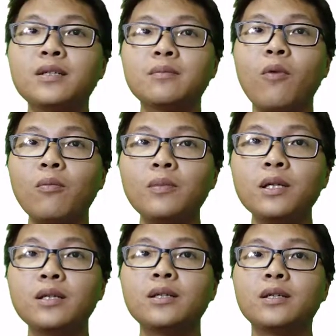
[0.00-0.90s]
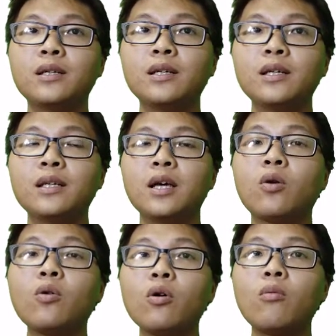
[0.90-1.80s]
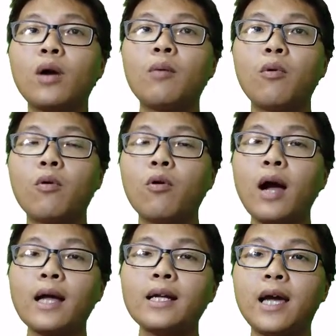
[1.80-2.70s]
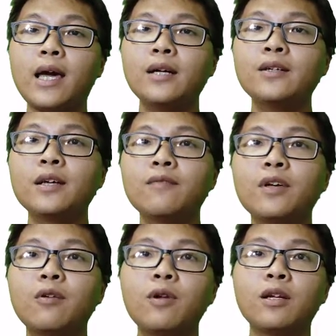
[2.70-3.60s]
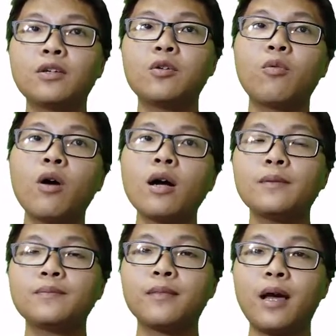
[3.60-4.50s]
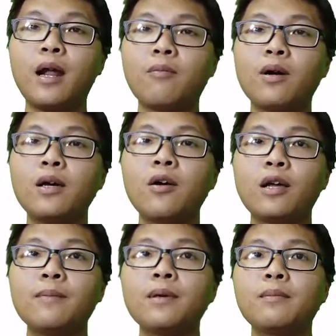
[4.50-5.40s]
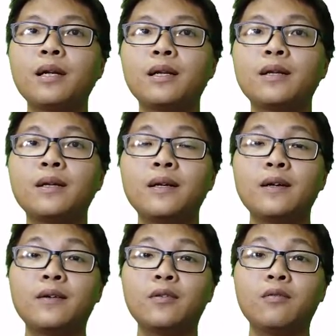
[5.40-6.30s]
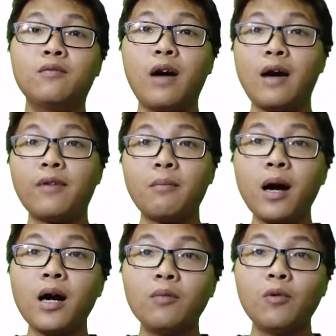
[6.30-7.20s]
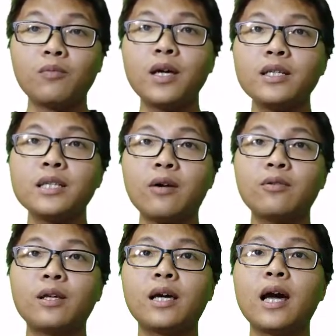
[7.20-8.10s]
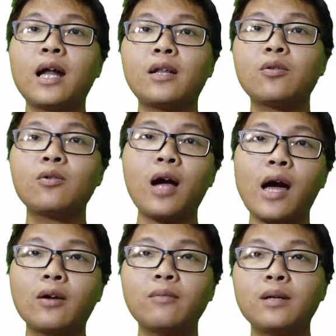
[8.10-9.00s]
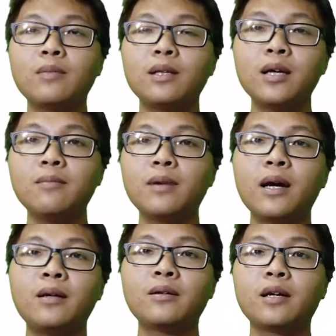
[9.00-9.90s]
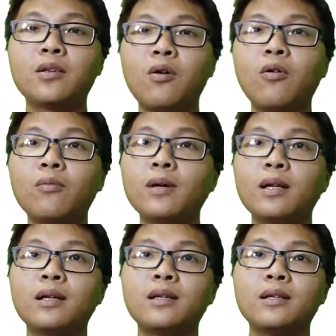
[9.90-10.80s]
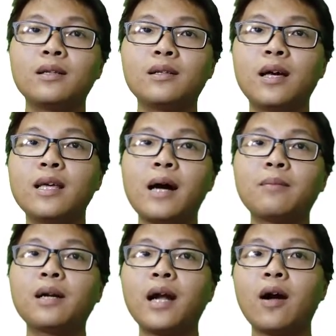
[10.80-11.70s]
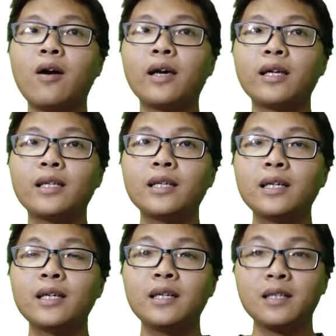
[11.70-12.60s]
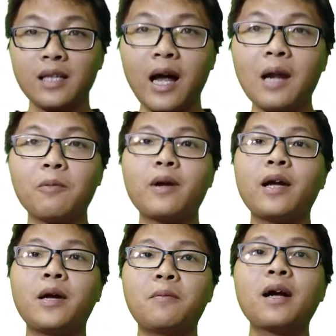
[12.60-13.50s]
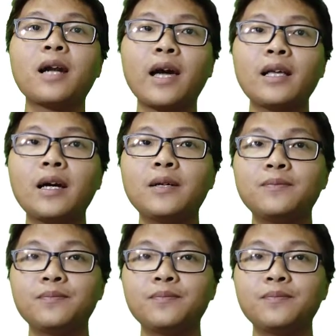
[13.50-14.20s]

người 40 người thì cuối cùng có một cô gái trẻ hướng dẫn viên du lịch người Trung Quốc đã đồng ý gọi giúp cho mình và phải mất hơn một tiếng sau thì cái anh tour guide của mình mới tìm ra được cái chỗ của mình để dẫn mình ra ngoài đó là một trải nghiệm rất đáng nhớ